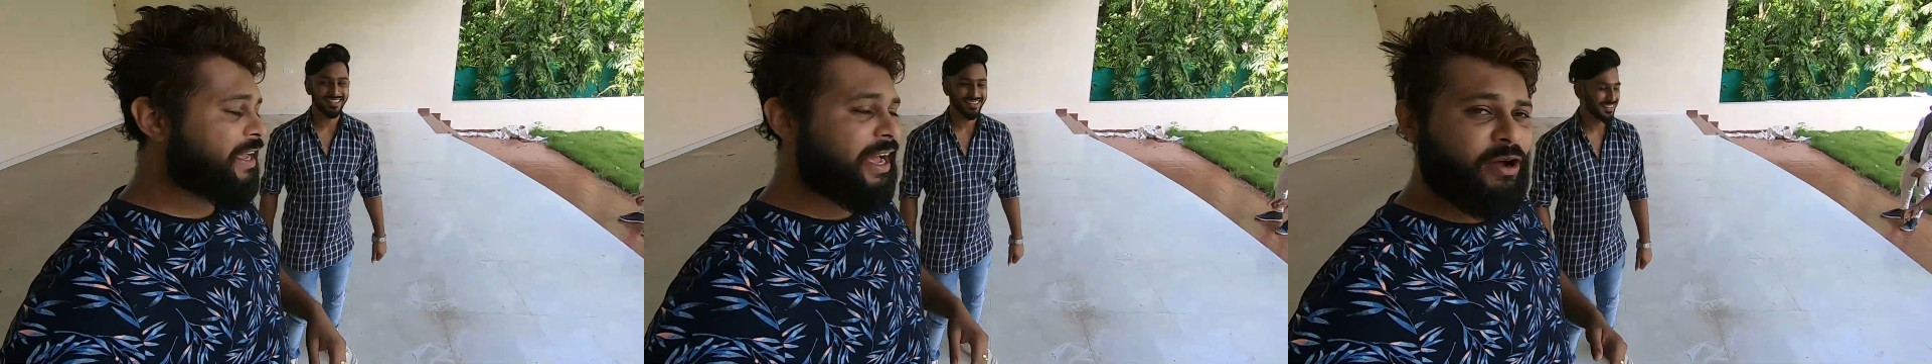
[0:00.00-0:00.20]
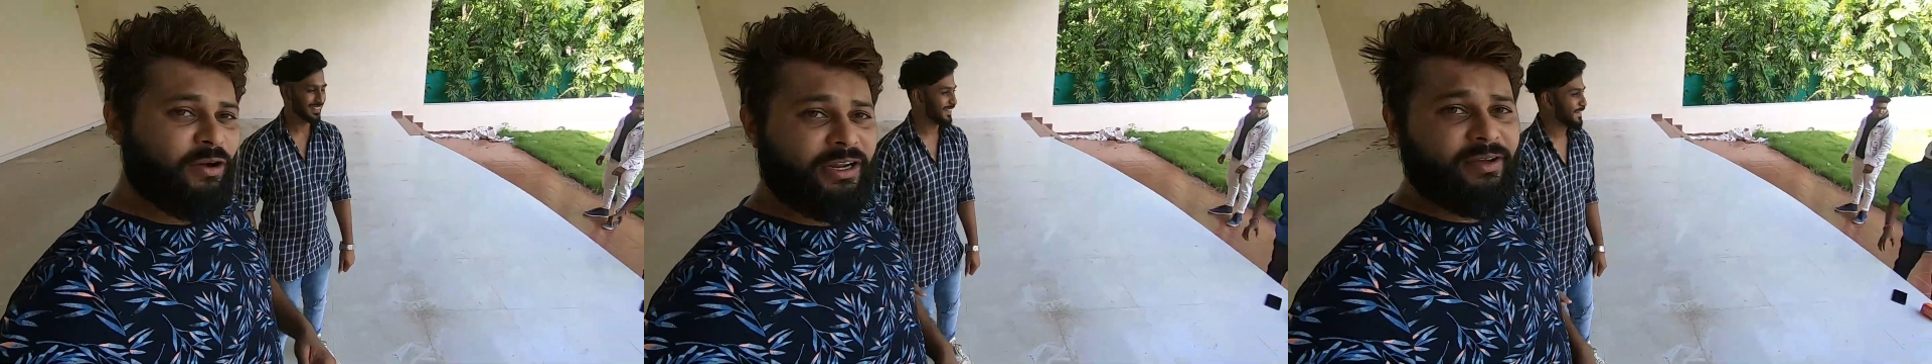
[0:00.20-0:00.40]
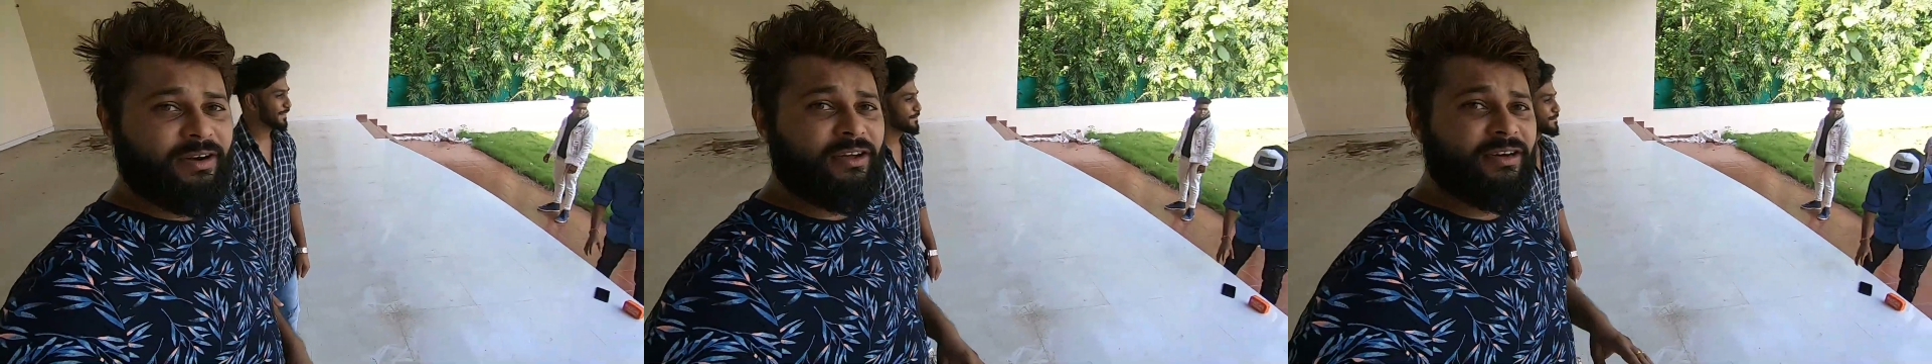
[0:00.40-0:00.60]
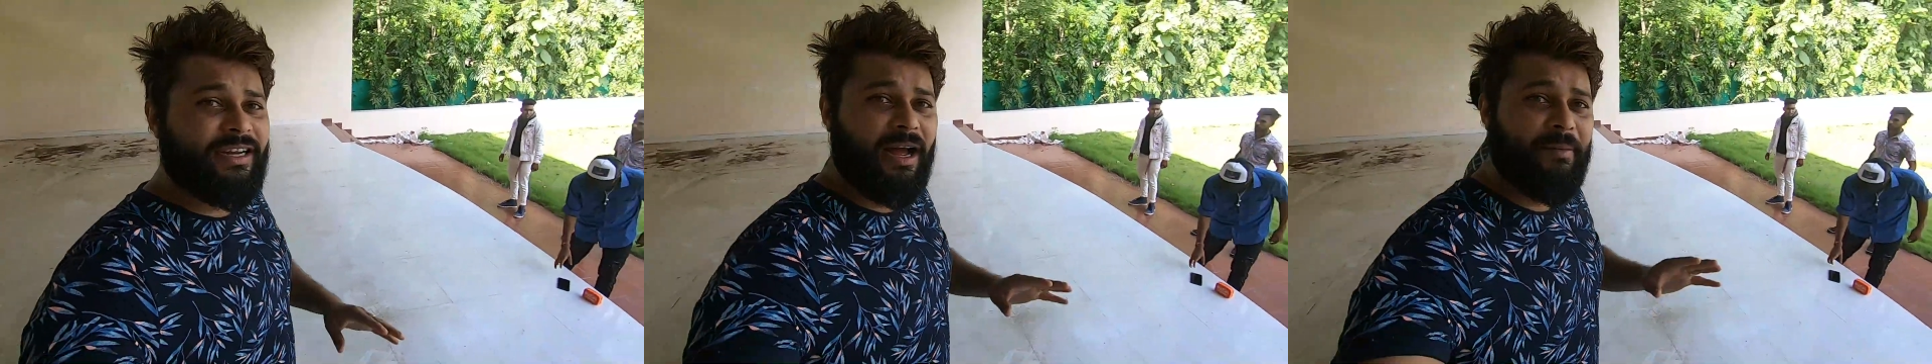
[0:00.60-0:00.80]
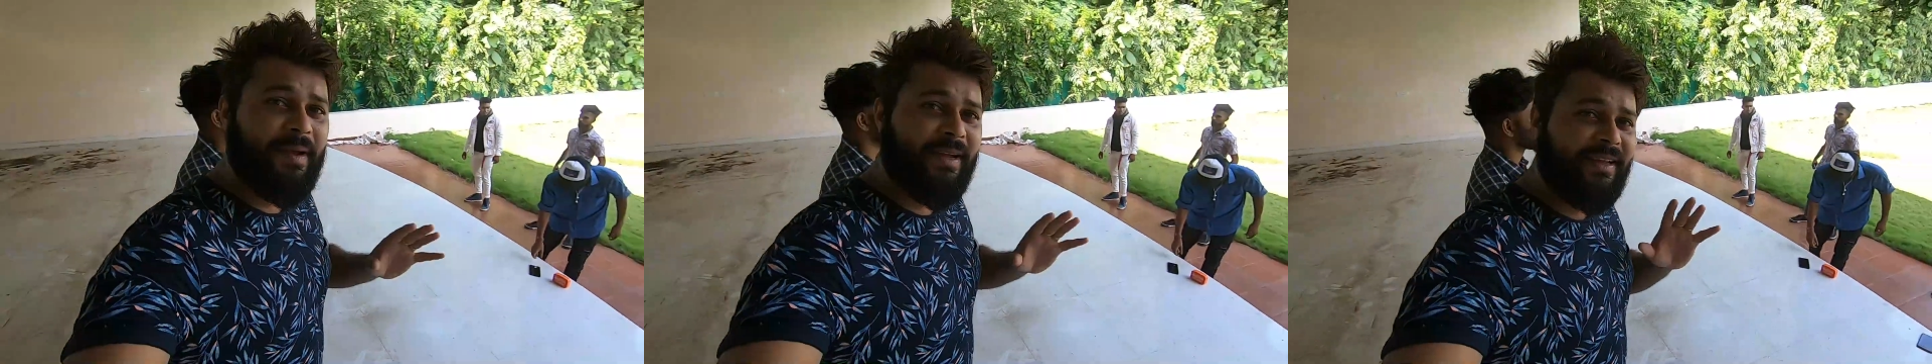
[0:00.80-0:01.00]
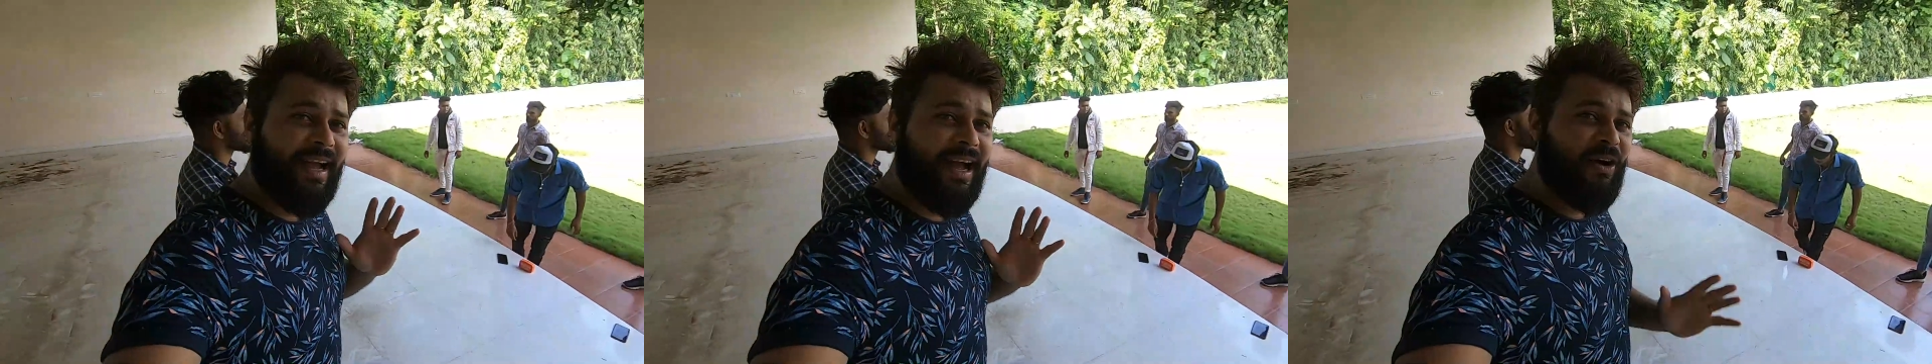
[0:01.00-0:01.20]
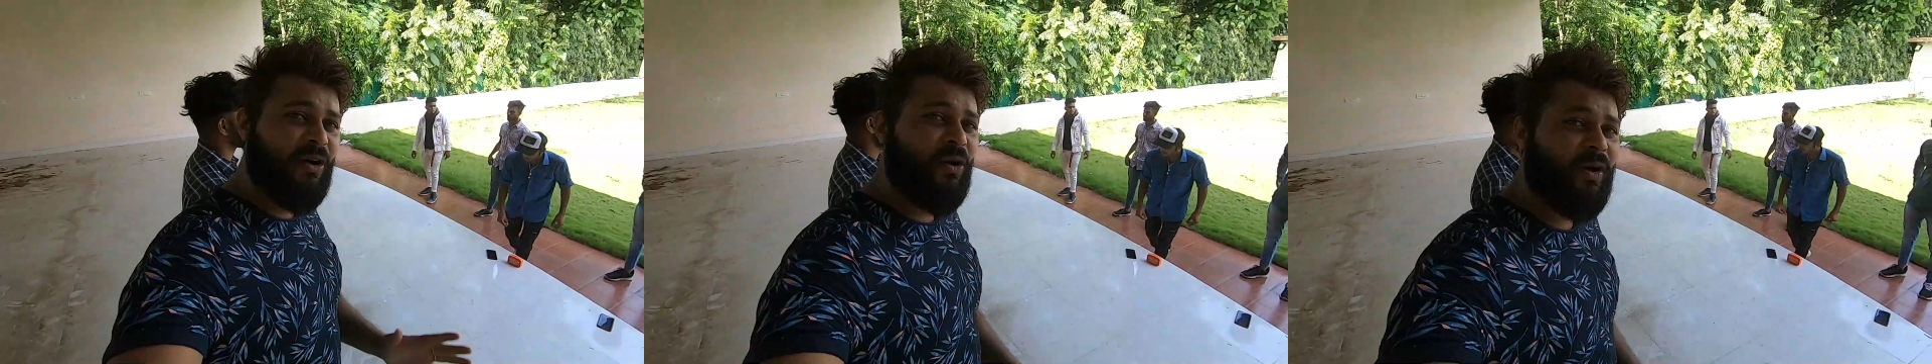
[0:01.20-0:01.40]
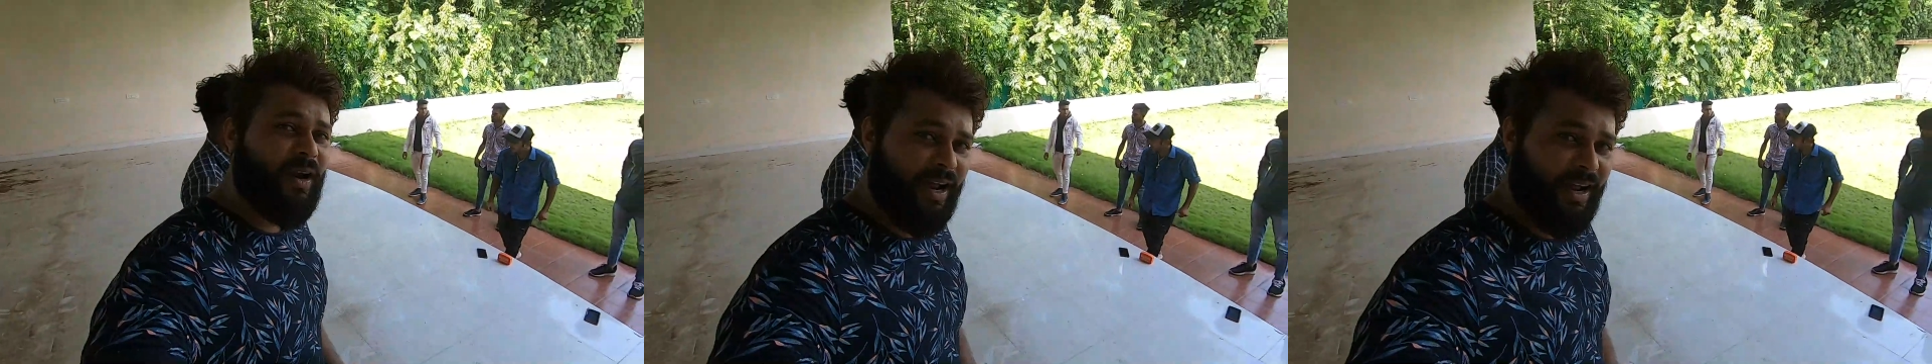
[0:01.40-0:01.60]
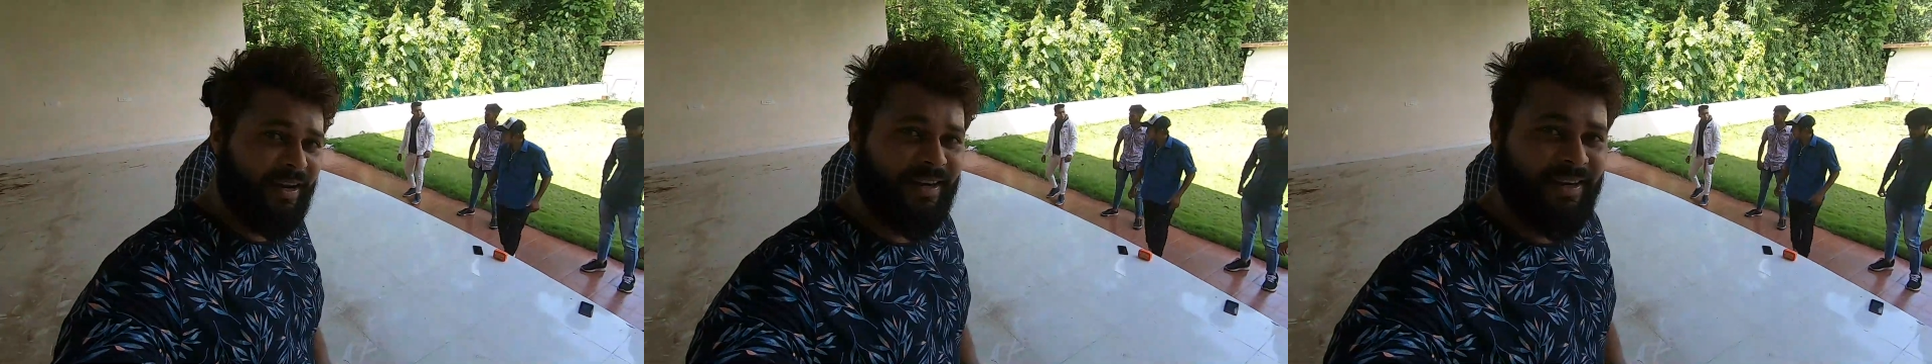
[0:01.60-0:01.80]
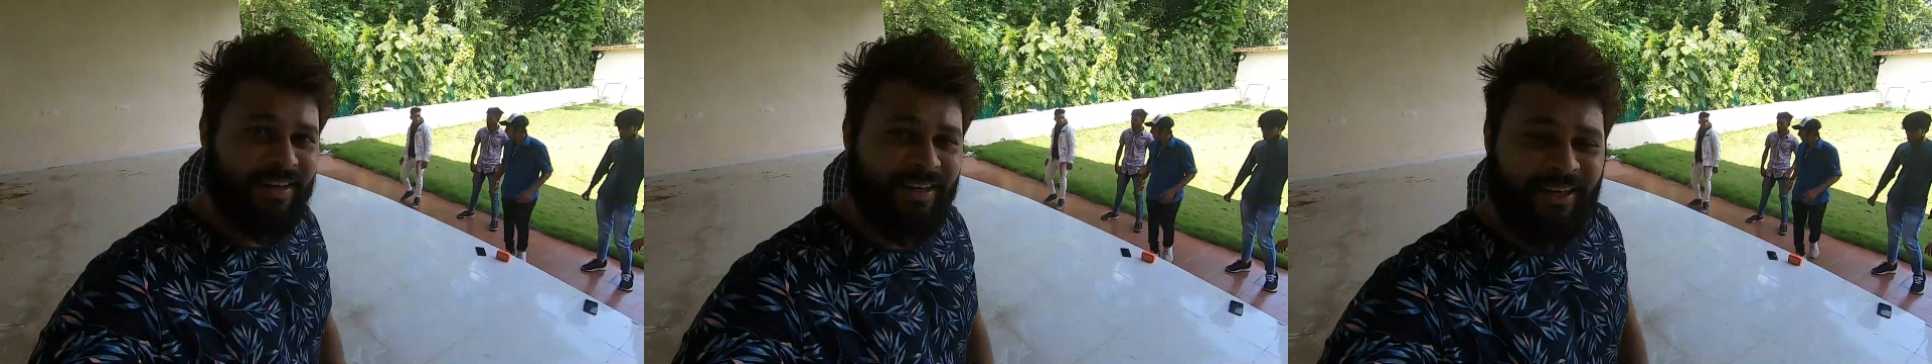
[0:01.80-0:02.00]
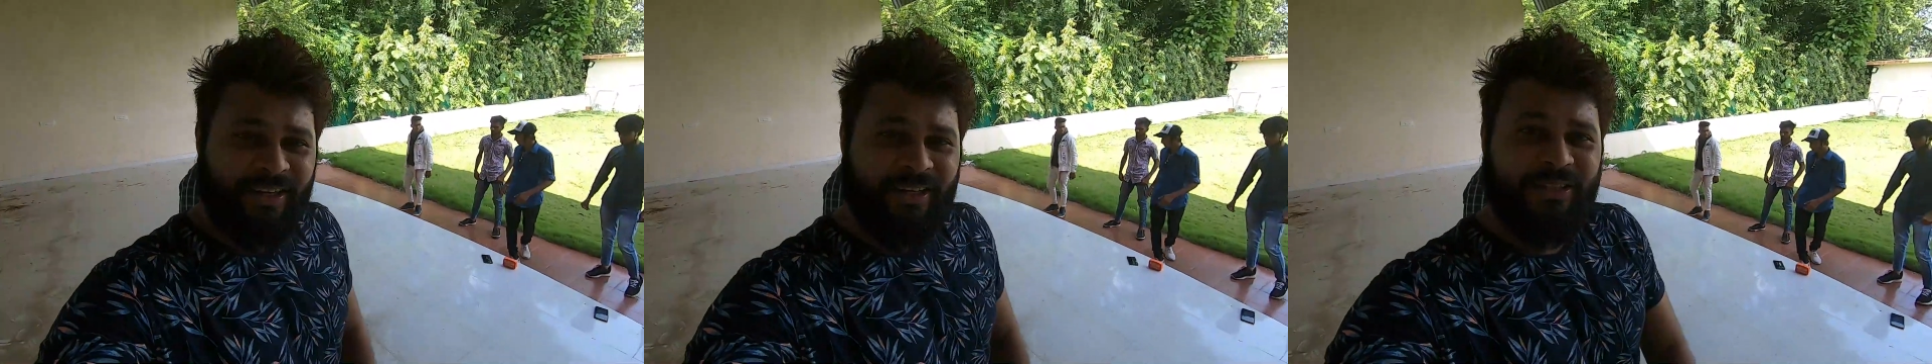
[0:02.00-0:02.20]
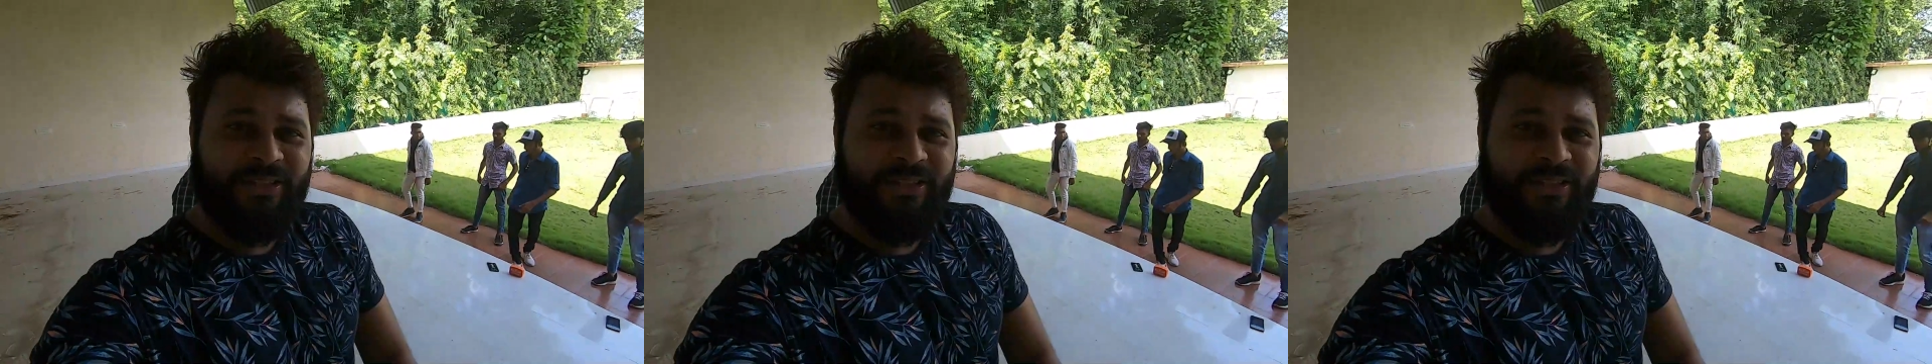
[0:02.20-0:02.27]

क्या होने वाला और यहाँ पे क्या हो रहा है